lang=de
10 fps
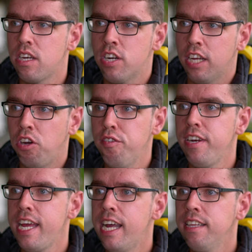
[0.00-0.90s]
auch
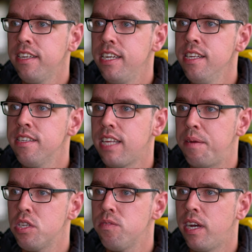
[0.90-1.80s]
Kartoffelernte ist, da
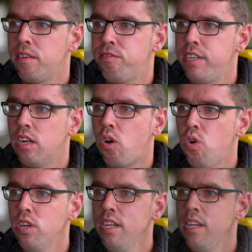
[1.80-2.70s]
müssen wir viel
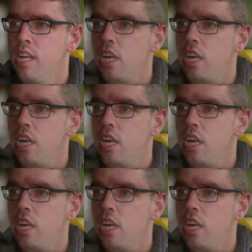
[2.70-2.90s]
roden.